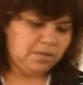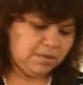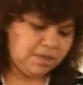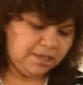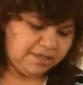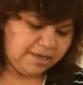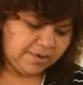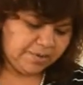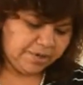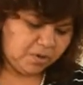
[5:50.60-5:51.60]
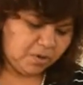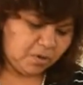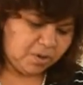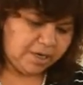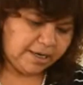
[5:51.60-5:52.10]
Y esta la voy a
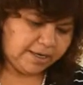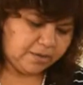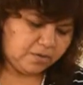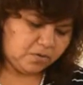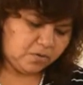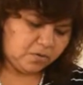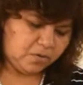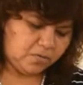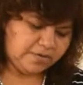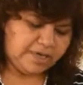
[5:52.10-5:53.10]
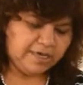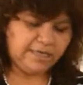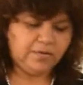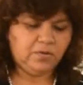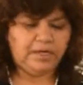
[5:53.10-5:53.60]
colocar como
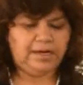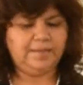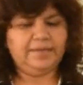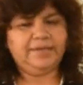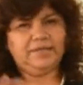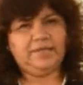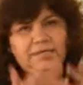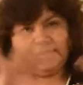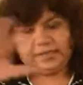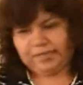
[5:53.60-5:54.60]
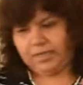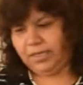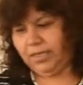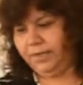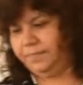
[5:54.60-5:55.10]
saliendo de la base hacia allá.